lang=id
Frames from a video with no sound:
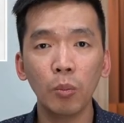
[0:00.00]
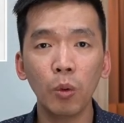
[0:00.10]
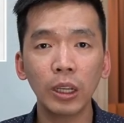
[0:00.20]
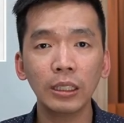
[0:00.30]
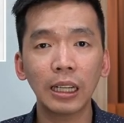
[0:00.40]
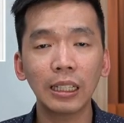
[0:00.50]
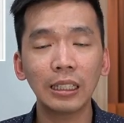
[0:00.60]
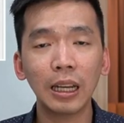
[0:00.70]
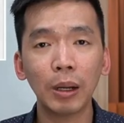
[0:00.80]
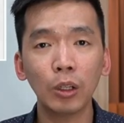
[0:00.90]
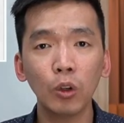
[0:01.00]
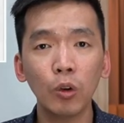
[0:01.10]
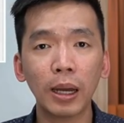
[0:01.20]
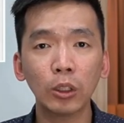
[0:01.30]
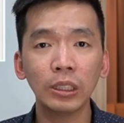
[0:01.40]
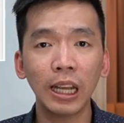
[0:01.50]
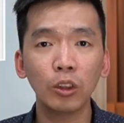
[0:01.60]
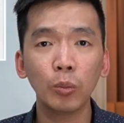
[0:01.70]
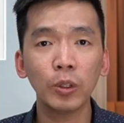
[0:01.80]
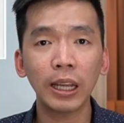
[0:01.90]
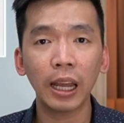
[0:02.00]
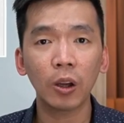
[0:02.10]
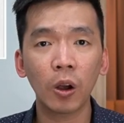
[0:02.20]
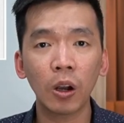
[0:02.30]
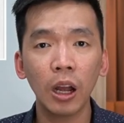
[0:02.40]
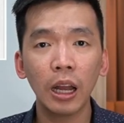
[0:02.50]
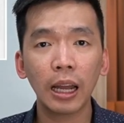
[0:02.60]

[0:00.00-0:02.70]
Mungkin saja zaman dulu manusia itu punya ekor,